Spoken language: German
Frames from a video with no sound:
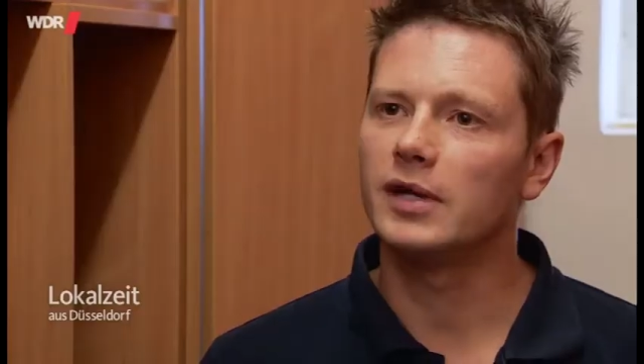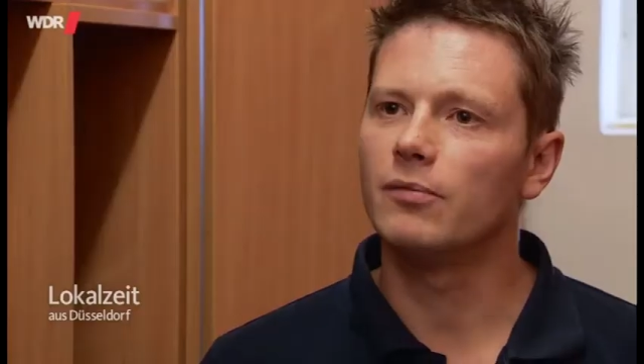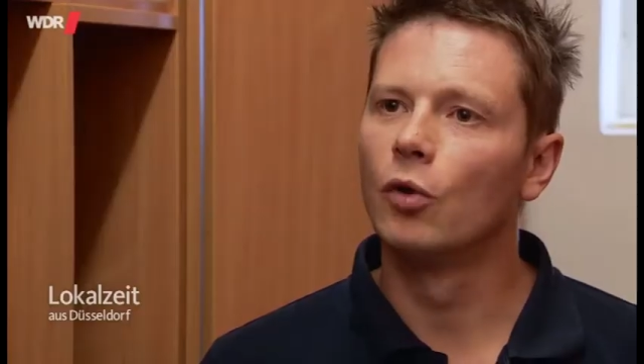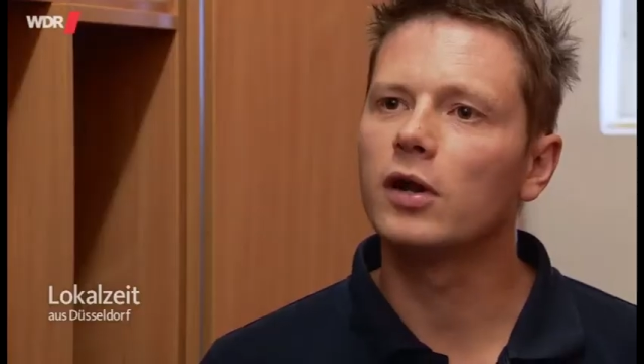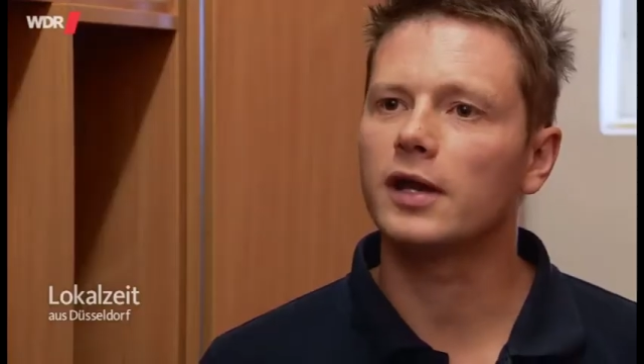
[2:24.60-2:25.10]
man die
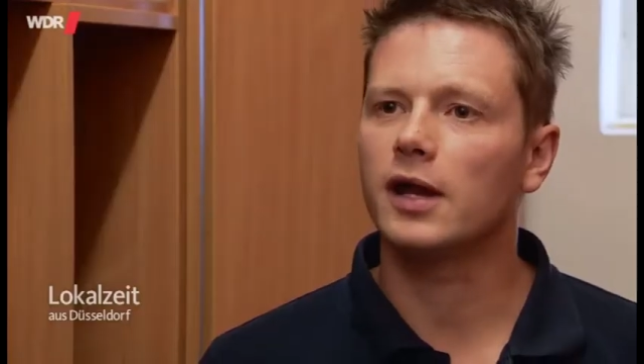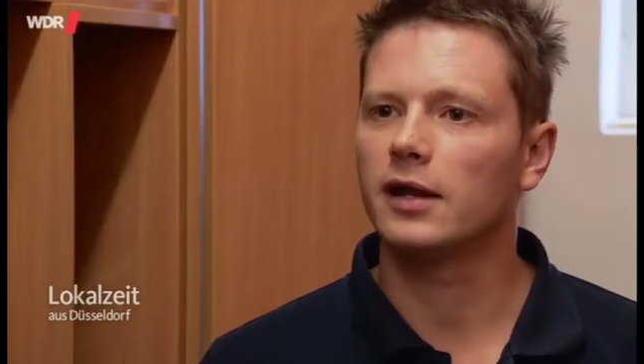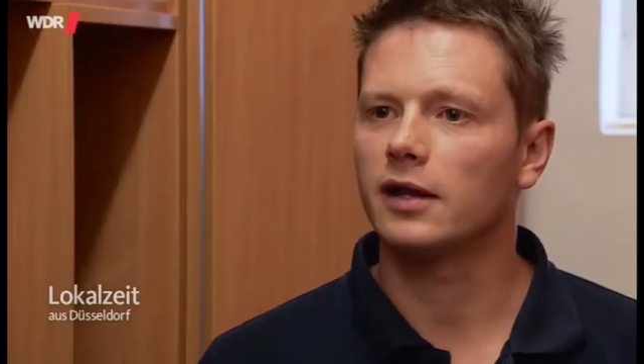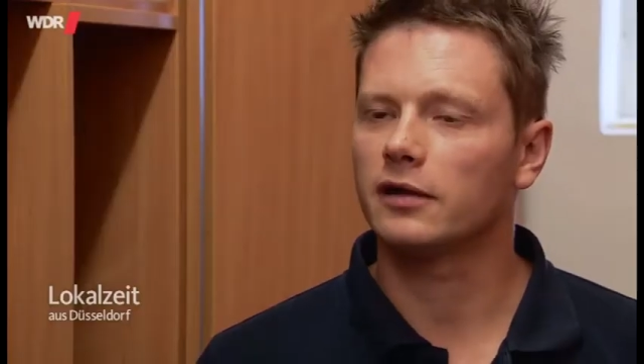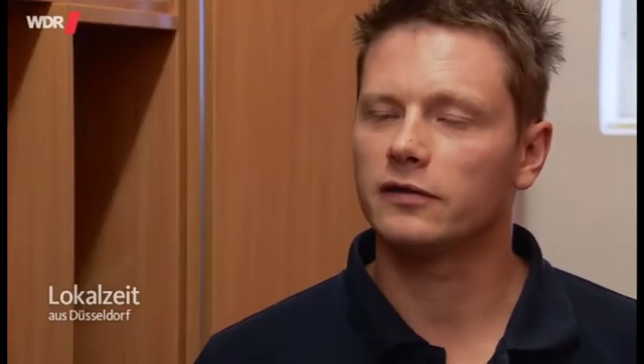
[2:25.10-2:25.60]

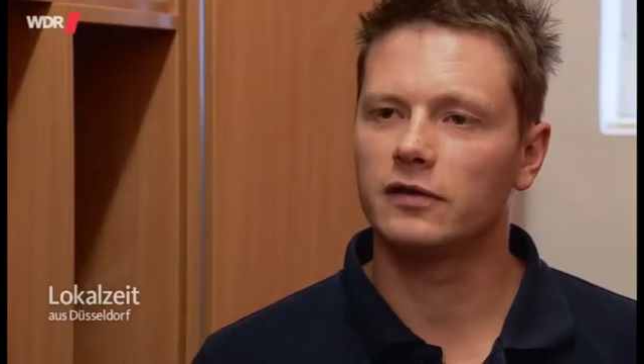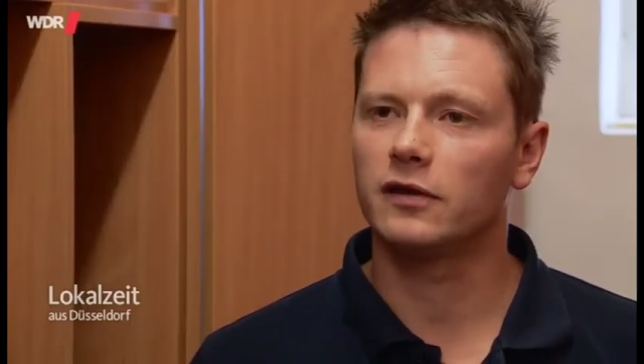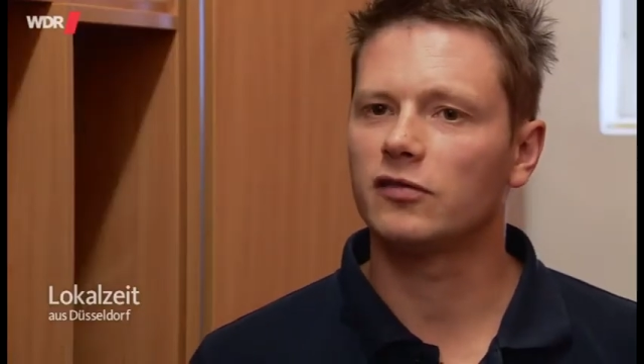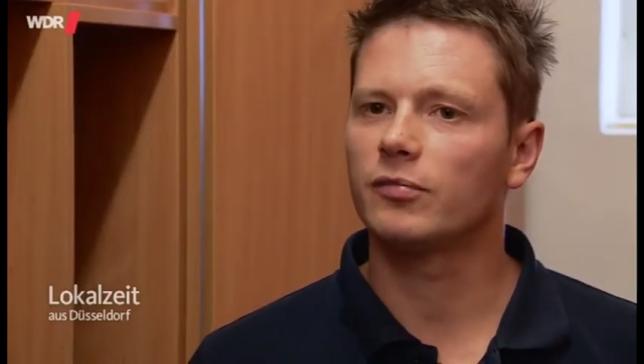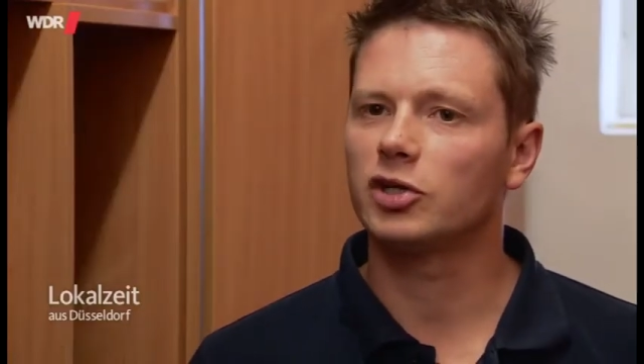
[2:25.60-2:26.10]
Möglichkeit hat, das
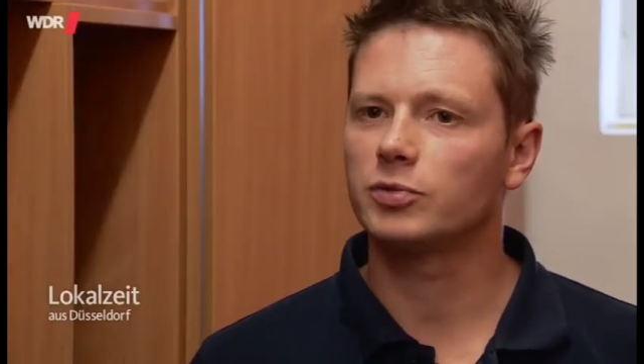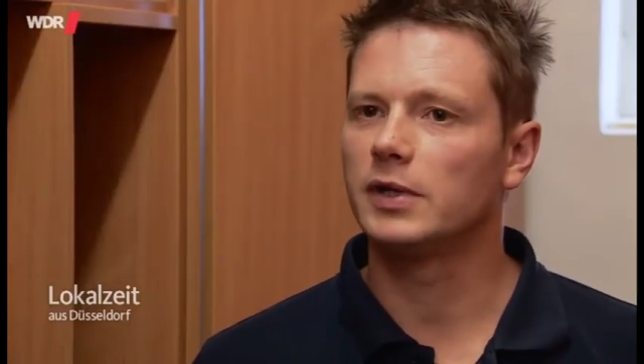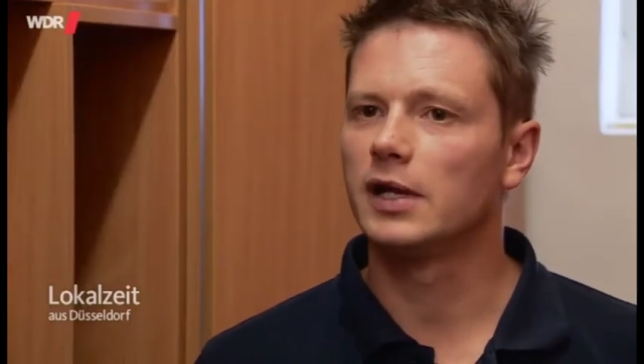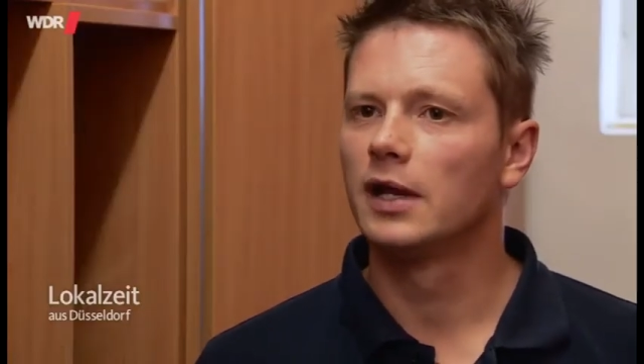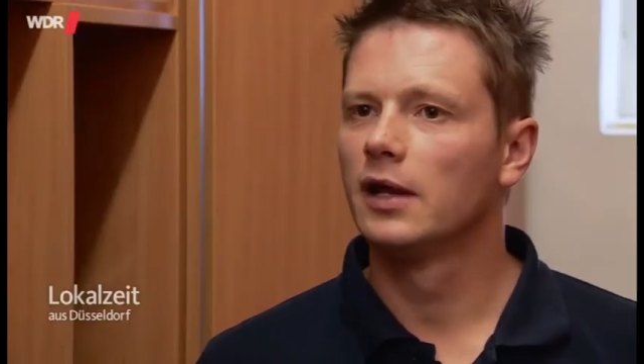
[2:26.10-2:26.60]
Tier zum
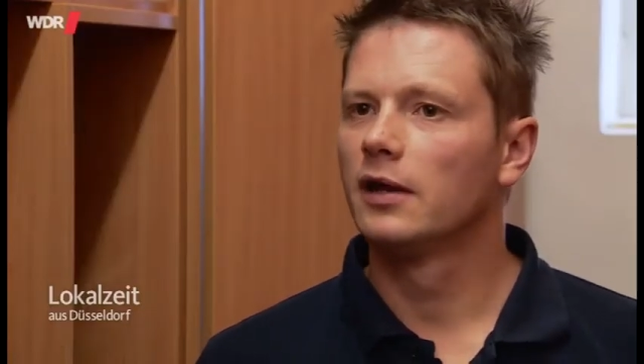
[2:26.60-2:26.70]
Beispiel